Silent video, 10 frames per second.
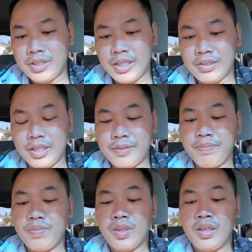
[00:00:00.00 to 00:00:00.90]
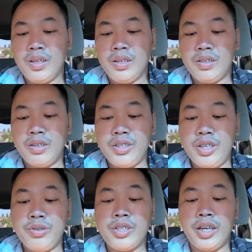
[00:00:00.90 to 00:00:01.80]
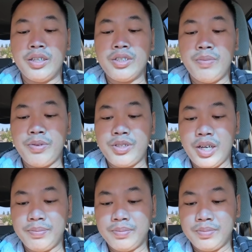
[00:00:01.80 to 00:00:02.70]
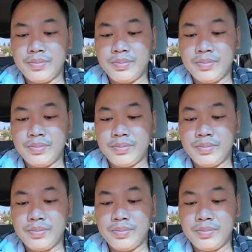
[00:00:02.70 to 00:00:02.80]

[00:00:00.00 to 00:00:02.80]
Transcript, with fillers: là sao ta? Rồi Diệu Trần cho 100.